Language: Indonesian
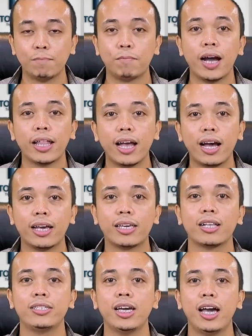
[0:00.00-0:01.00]
pada
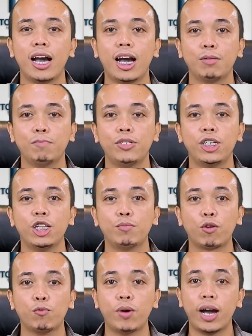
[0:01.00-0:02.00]
akhirnya akan menjadi
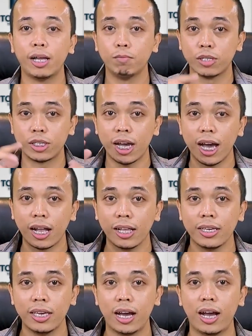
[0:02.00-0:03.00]
perubahan
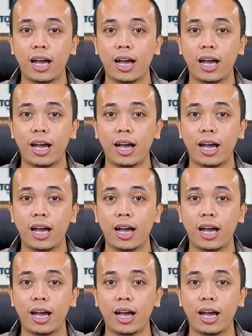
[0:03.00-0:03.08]
besar yang